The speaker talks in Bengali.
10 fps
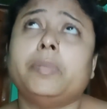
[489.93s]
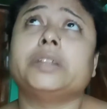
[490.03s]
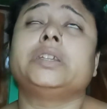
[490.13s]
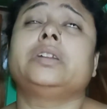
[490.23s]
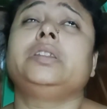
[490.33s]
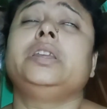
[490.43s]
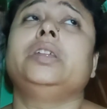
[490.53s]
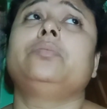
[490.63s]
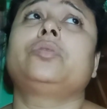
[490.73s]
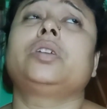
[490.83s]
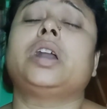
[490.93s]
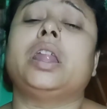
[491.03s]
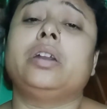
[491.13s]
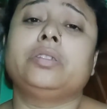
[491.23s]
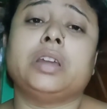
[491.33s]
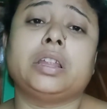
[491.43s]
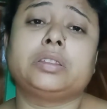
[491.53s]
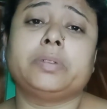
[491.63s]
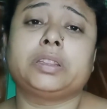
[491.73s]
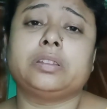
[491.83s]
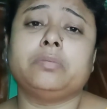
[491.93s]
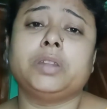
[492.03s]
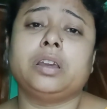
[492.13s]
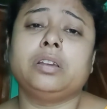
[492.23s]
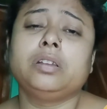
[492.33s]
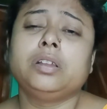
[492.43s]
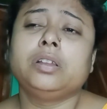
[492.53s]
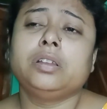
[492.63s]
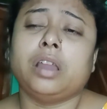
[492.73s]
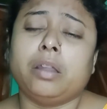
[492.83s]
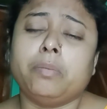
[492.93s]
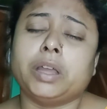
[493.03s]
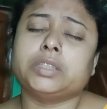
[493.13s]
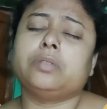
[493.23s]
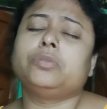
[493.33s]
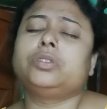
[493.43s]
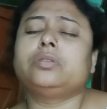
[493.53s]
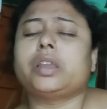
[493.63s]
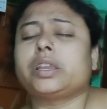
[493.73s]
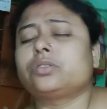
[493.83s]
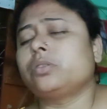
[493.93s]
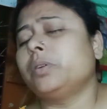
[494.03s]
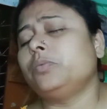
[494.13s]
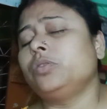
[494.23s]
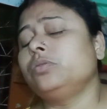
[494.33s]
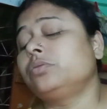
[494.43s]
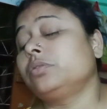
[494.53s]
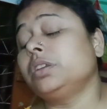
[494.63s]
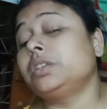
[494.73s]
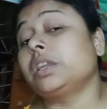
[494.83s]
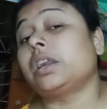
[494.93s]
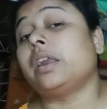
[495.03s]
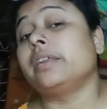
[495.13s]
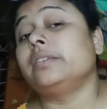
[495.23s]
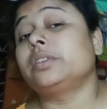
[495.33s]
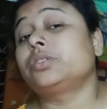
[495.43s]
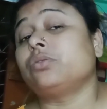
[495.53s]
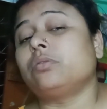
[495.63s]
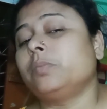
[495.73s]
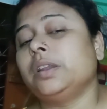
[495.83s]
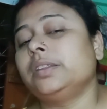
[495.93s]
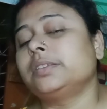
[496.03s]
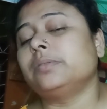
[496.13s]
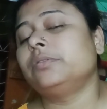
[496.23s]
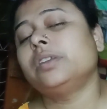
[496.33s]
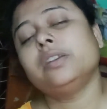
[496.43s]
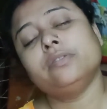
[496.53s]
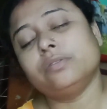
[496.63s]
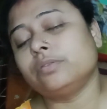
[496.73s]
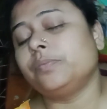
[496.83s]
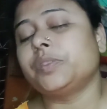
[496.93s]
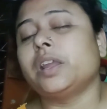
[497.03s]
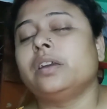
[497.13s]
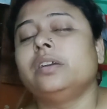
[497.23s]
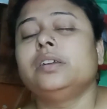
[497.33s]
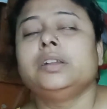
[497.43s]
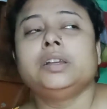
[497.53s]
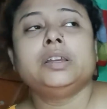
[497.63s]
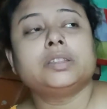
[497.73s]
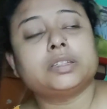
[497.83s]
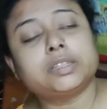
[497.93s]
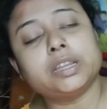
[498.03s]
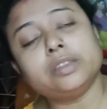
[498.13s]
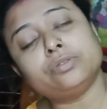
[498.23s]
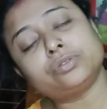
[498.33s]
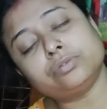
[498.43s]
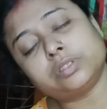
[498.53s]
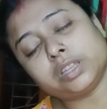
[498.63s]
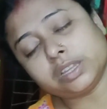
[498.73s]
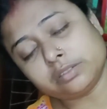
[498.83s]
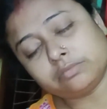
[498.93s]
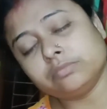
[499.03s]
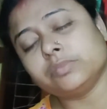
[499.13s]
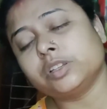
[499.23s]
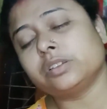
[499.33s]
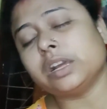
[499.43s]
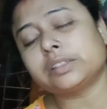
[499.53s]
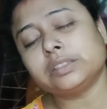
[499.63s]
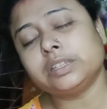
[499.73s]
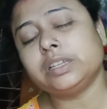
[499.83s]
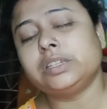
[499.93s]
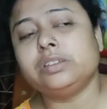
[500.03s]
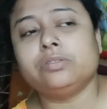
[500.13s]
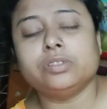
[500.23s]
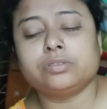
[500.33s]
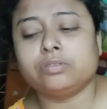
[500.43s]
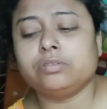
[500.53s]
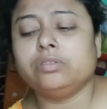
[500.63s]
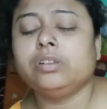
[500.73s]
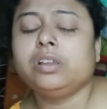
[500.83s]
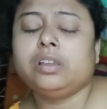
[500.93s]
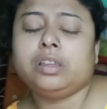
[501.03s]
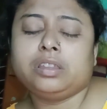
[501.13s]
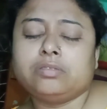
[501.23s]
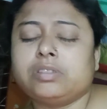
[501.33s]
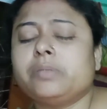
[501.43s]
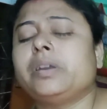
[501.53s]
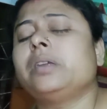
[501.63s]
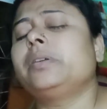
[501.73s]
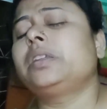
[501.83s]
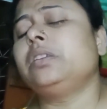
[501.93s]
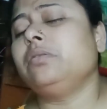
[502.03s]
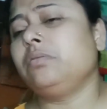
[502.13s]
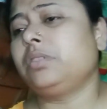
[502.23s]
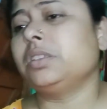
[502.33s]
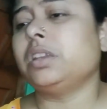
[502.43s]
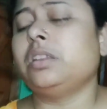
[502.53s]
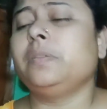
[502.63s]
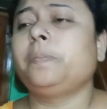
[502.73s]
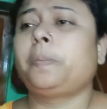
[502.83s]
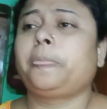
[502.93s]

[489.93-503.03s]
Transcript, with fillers: মাজা নিয়ে করে খাড়া হয়ে দাঁড়াতে পারতাম না আর মাজার মধ্যে এক এক সময় মনে হতো কি সেই কারেন্টের শখ মারলে যেমন হয় ওরকম ধারা তা সেই ওষুধ খেয়ে ডাক্তার দেখে ঠিক হয়েছিল কিন্তু এবার আবার কী হলো কে জানে